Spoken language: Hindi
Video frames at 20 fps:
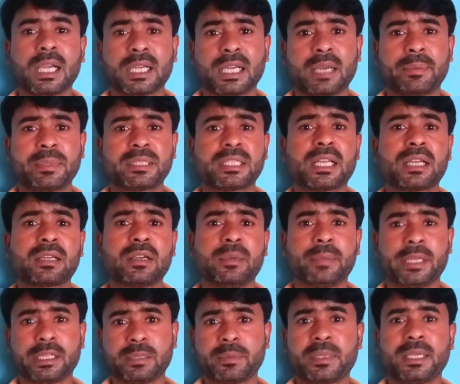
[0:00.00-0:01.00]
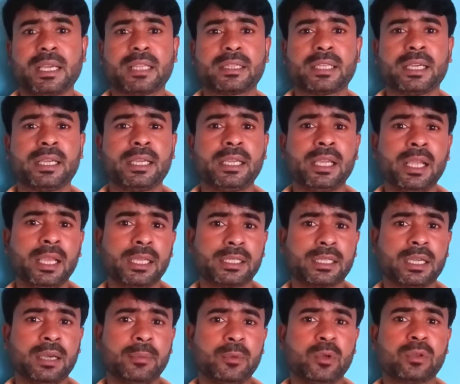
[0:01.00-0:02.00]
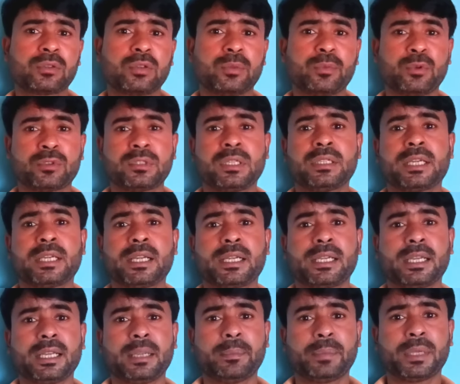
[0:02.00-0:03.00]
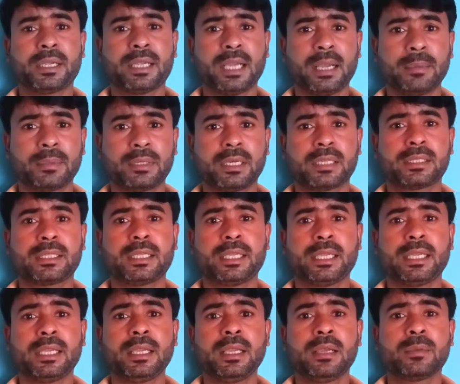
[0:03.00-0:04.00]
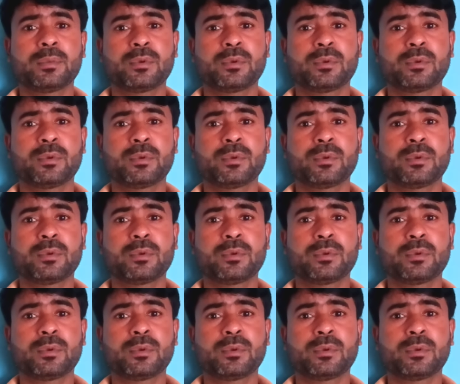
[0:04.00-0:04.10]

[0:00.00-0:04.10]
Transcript: काफ़ी सारा कमेंट भी आता है कि हम लोग तो पोषण ट्रैकर ऐप पे काम करते हैं